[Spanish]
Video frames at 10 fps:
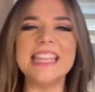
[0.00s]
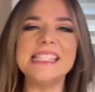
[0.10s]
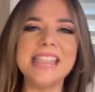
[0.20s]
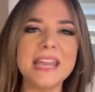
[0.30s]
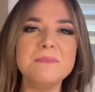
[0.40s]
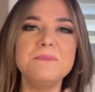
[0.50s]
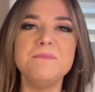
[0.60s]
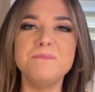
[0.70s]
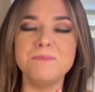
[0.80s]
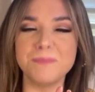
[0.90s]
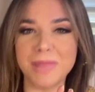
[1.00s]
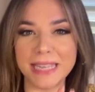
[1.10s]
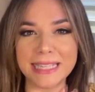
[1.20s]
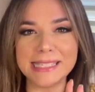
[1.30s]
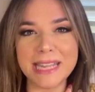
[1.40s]
Tercer,
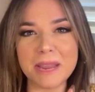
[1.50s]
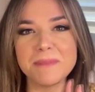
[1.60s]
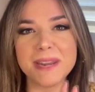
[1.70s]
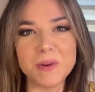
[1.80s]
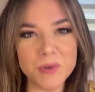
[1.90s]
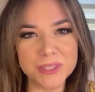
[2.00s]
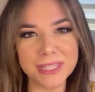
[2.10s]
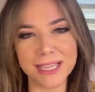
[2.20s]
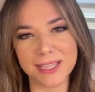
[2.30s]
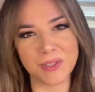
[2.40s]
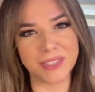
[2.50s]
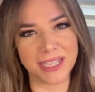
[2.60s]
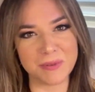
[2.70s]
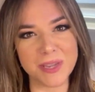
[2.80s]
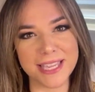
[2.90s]
la tercera pregunta que nos
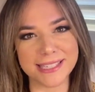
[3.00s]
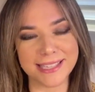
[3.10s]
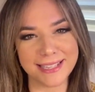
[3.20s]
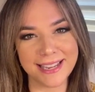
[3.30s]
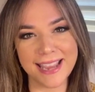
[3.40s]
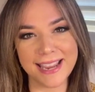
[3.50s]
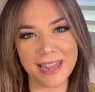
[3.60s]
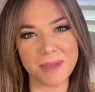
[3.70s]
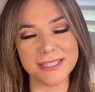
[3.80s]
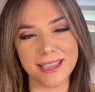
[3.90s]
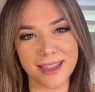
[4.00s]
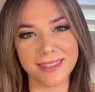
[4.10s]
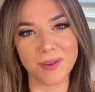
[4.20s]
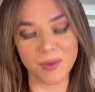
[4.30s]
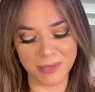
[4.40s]
tenemos que hacer en la mañana
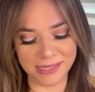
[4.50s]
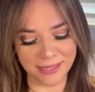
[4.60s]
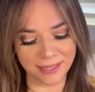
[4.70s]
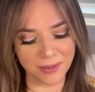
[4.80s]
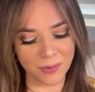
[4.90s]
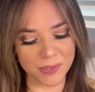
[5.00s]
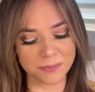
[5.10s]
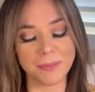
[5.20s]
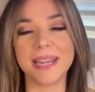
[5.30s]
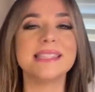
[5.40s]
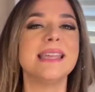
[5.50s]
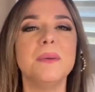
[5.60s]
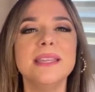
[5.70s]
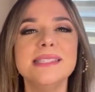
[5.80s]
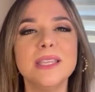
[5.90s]
de hoy, mis hijos, para
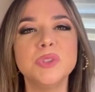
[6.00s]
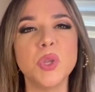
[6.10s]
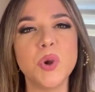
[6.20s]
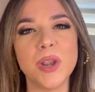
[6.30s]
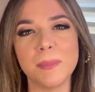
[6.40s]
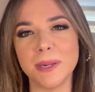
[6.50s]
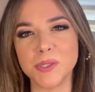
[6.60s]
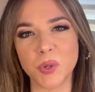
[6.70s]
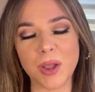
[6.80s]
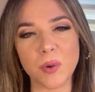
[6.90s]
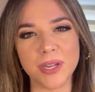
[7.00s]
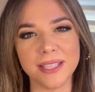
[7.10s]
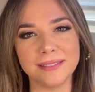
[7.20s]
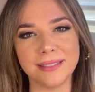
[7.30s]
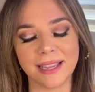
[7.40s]
saber si estoy con la persona
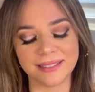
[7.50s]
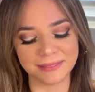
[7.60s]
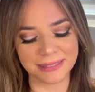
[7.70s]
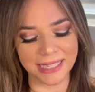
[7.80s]
correcta.